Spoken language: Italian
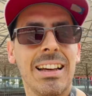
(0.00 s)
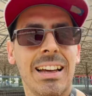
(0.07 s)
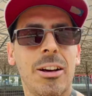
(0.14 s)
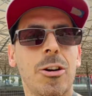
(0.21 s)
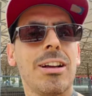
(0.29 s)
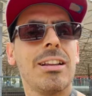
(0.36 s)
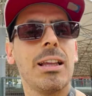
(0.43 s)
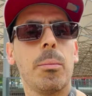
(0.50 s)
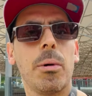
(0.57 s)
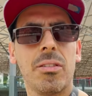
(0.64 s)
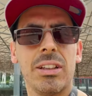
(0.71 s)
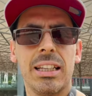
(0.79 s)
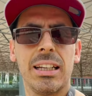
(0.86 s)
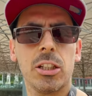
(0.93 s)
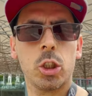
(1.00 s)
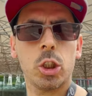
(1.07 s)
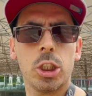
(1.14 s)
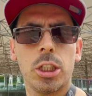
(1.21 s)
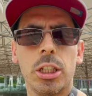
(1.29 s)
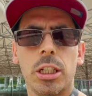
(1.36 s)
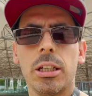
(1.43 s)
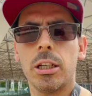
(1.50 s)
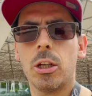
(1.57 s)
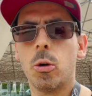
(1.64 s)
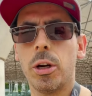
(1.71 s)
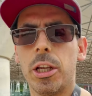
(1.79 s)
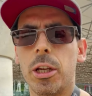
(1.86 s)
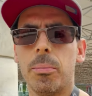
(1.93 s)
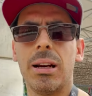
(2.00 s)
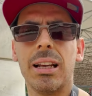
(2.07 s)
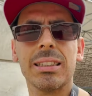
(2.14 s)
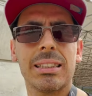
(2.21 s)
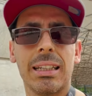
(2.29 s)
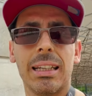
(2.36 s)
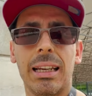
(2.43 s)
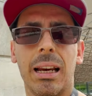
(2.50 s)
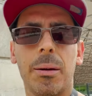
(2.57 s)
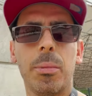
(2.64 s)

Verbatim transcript: e ora andiamo a vederci Coei e Belasteghina.